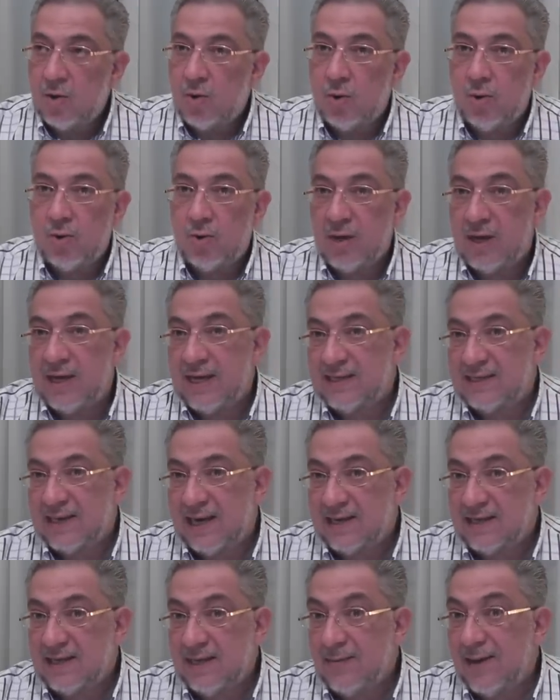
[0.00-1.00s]
o es
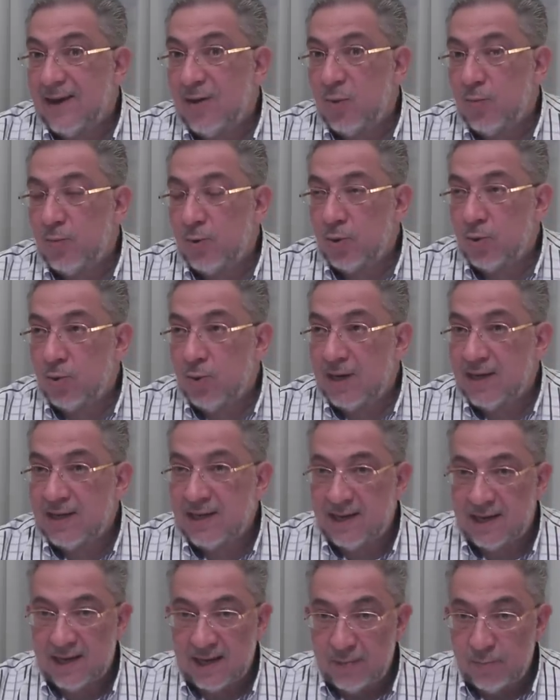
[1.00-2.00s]
activado por
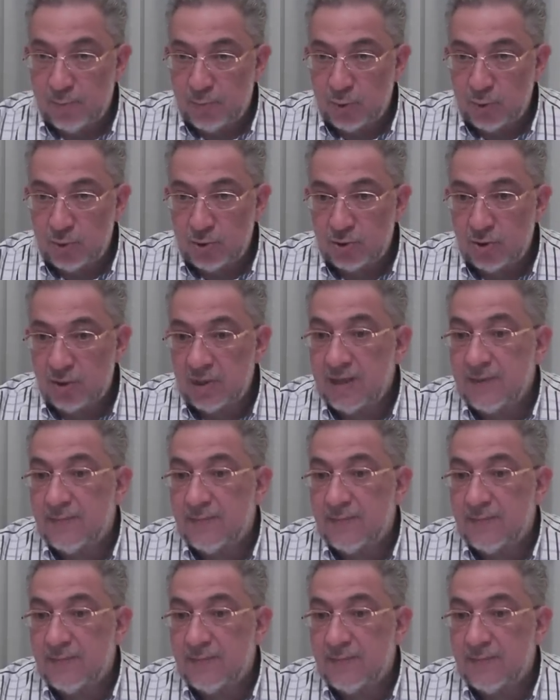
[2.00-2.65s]
cualquier impulso,